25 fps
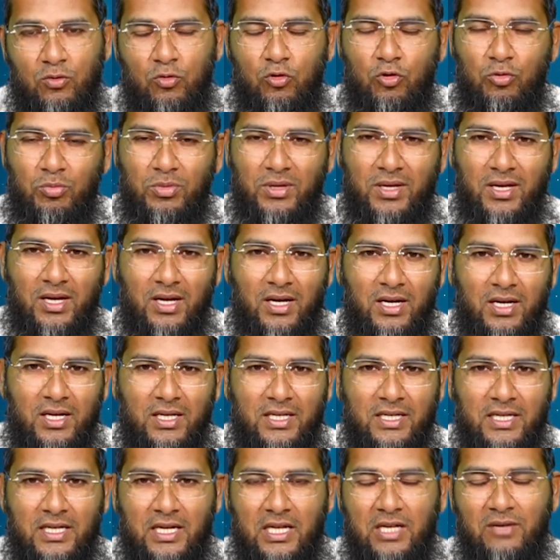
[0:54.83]
உண்மையான
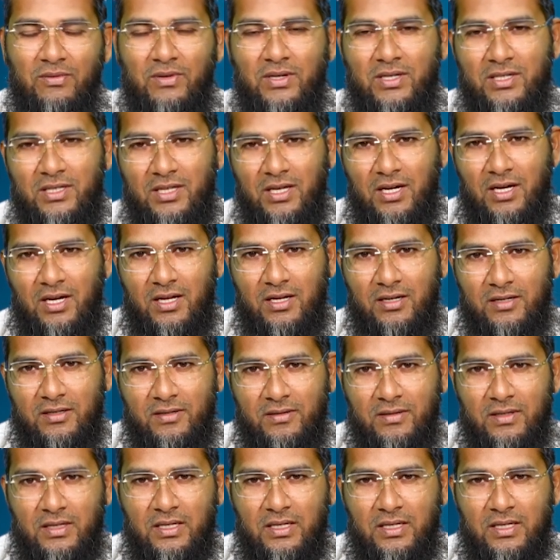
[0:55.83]
இறைவன் யார்